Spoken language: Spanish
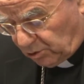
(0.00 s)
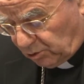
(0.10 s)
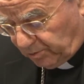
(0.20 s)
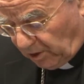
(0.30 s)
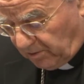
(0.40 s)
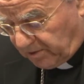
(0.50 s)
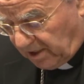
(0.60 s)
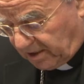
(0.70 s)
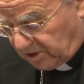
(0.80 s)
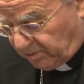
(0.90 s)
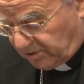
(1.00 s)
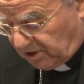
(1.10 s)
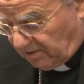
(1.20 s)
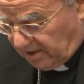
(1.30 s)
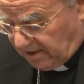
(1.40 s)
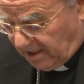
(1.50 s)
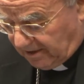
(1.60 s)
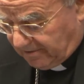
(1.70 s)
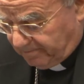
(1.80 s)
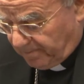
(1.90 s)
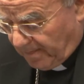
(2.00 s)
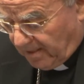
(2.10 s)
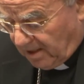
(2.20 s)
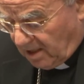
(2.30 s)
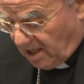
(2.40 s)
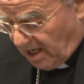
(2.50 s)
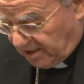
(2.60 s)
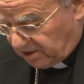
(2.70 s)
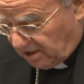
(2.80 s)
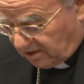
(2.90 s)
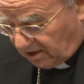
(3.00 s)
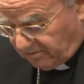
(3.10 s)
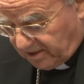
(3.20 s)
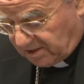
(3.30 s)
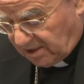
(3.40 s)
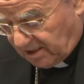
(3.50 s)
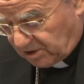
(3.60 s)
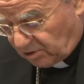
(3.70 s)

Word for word: su propia responsabilidad. Así, a través de las